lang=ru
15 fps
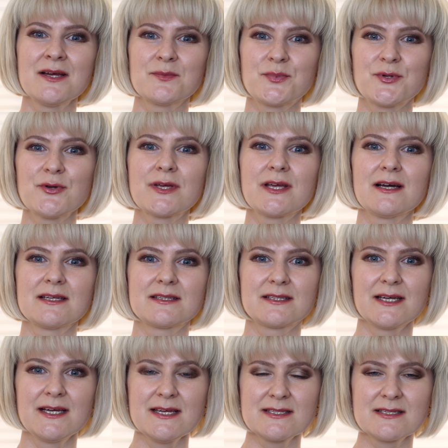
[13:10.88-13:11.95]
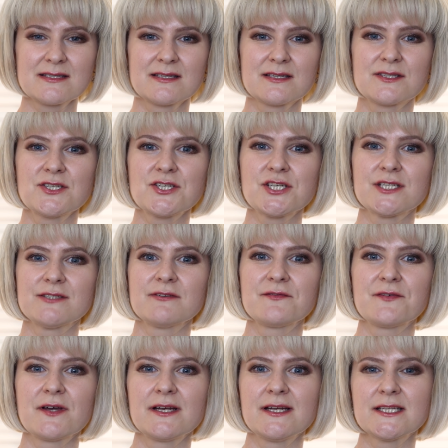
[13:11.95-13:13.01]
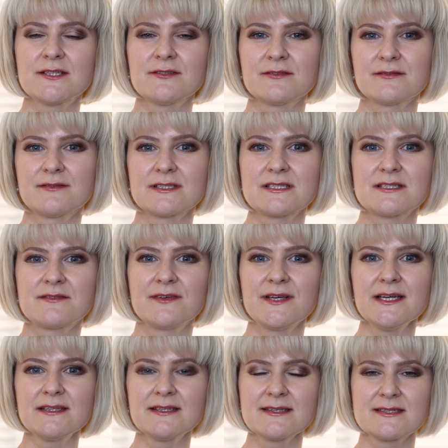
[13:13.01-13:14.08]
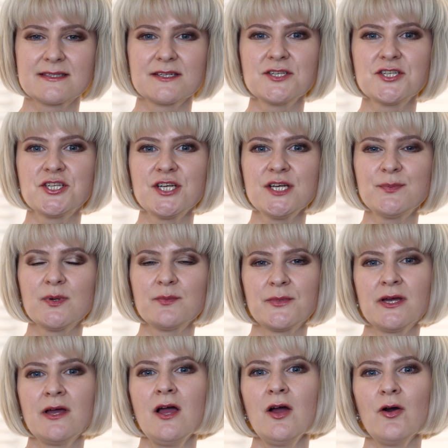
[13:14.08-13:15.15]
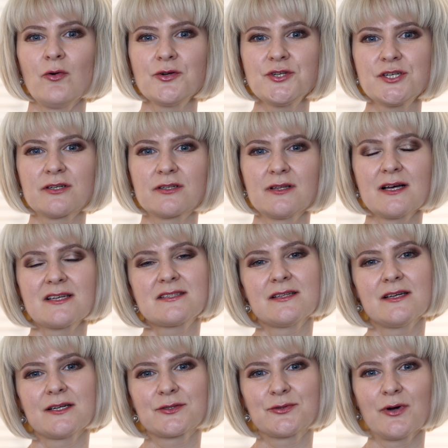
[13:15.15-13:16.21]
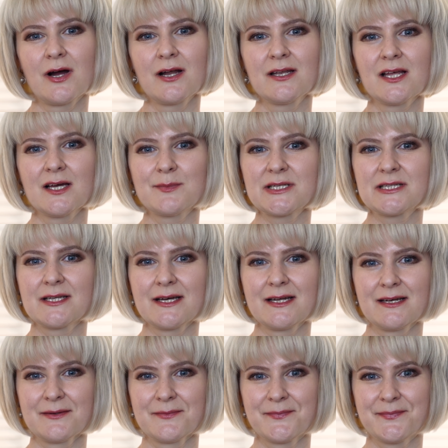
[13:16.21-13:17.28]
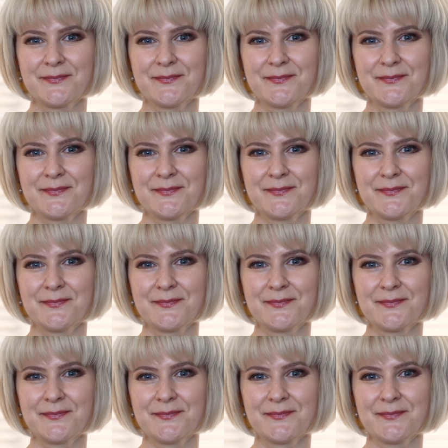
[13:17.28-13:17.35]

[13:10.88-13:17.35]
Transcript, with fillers: Брюки от Asos насыщенного фиолетового цвета с защипами. Очень классная актуальная модель.